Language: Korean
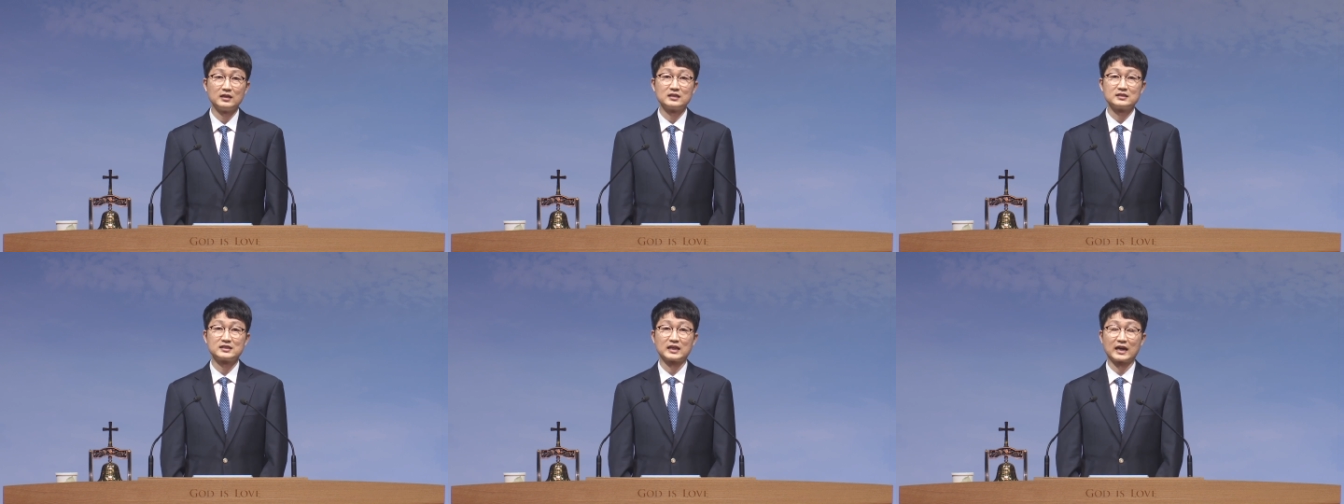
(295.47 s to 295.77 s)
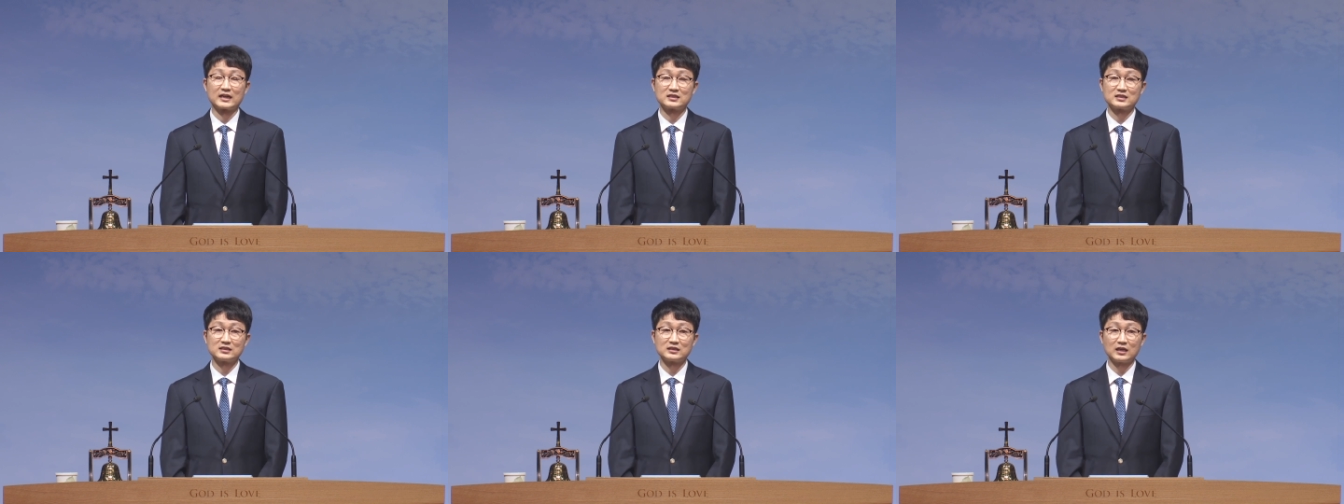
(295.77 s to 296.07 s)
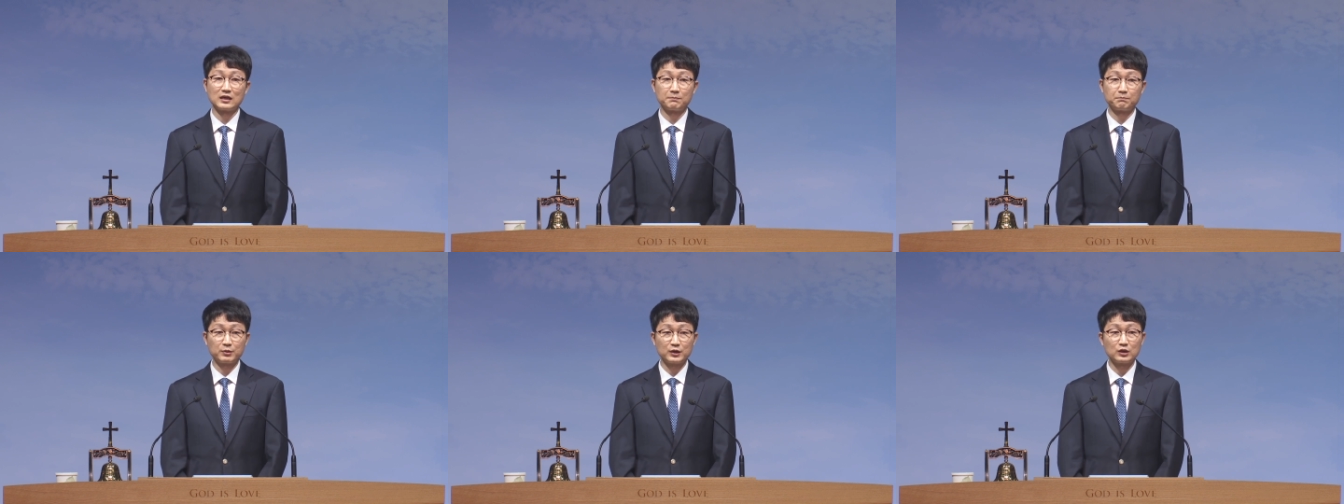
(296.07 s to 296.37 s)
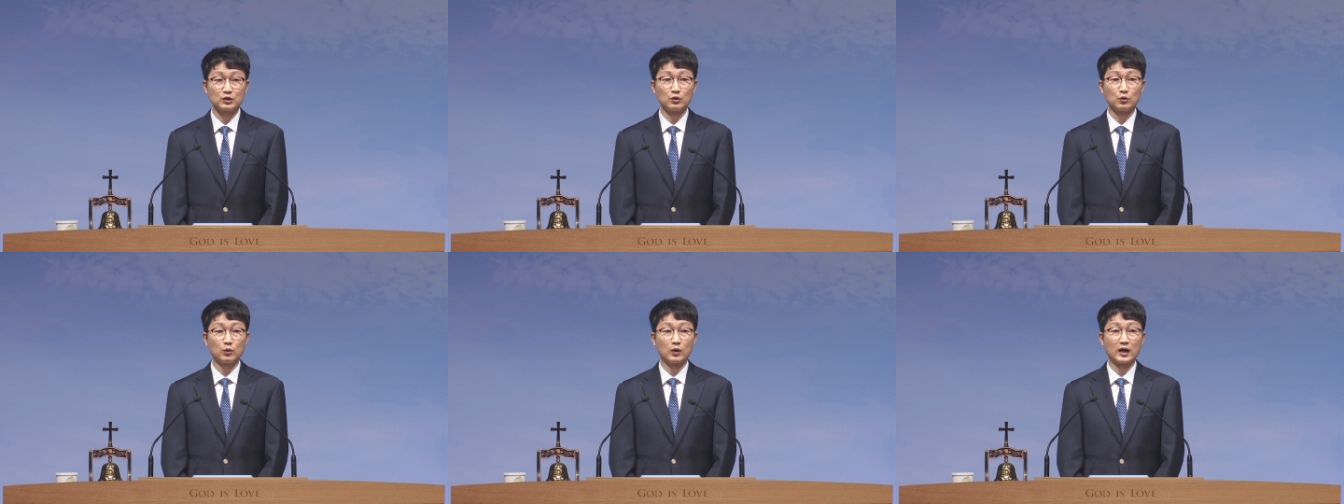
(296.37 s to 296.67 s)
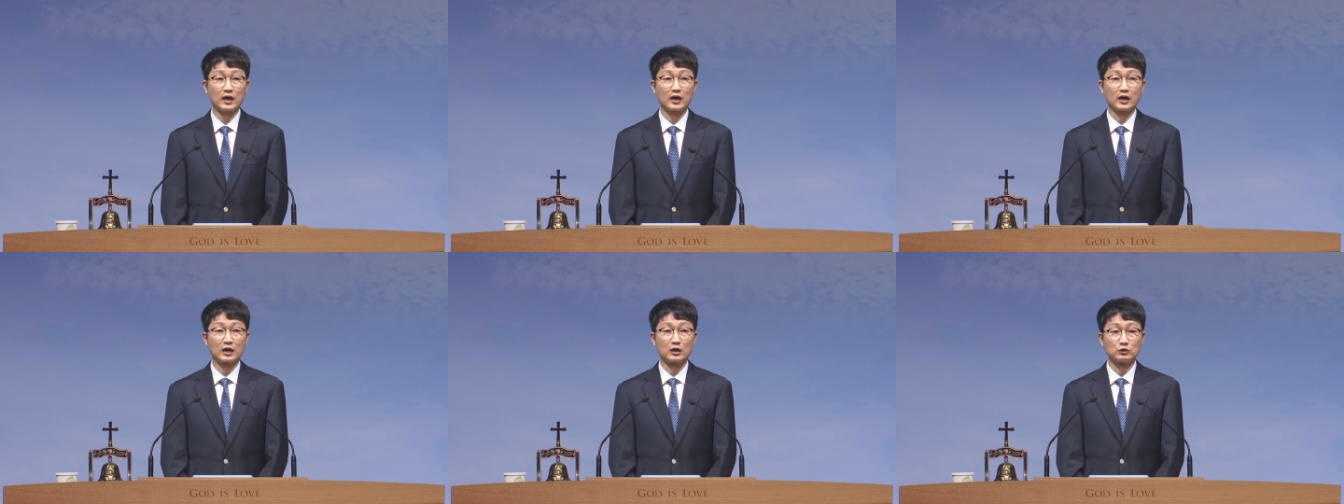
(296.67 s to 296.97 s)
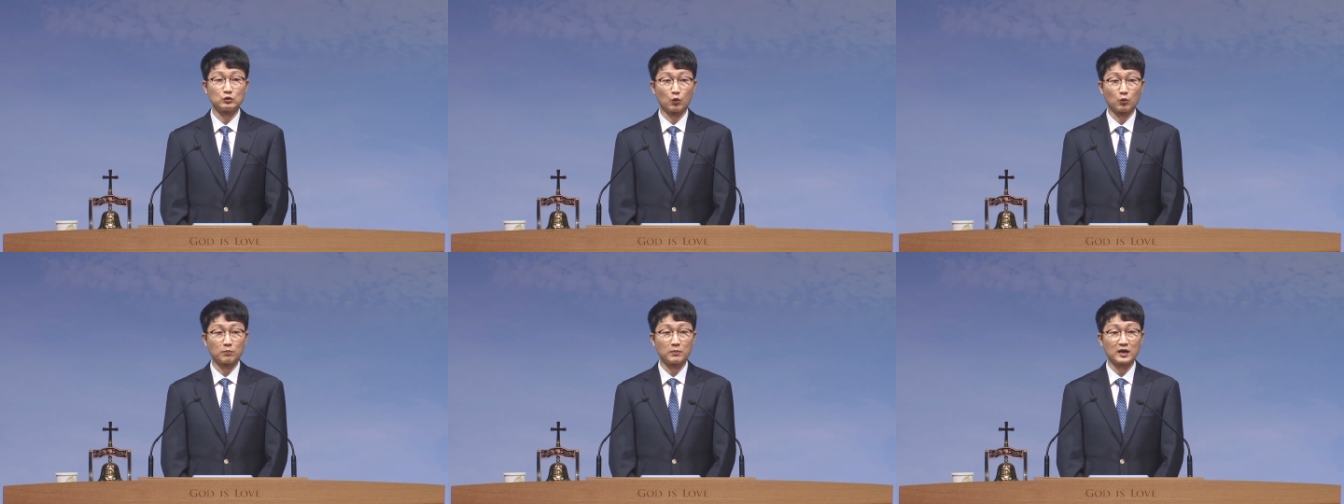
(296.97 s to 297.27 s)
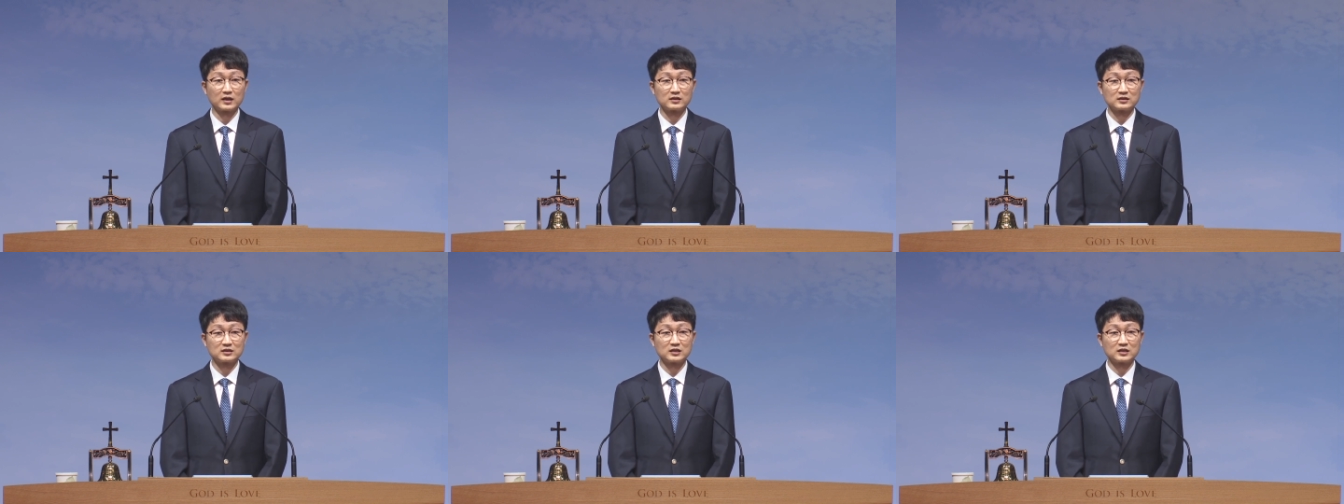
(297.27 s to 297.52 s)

자신의 필요와 욕망을